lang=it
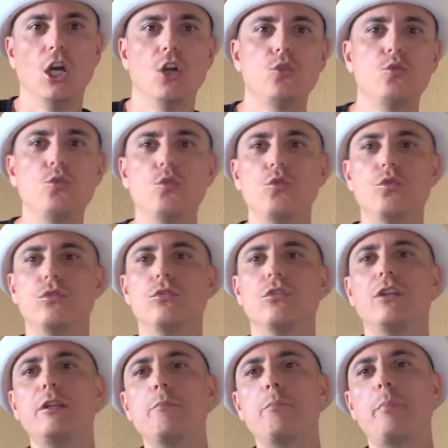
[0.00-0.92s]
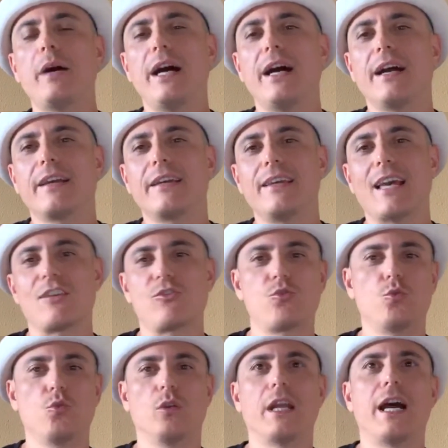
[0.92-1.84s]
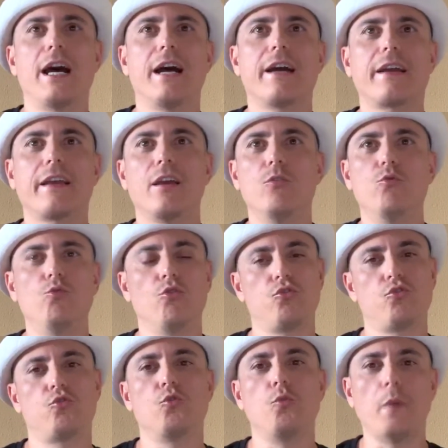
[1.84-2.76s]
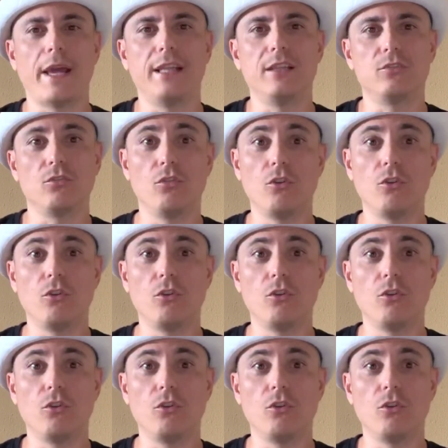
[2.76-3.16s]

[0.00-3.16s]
Tu non impari a suonare uno strumento,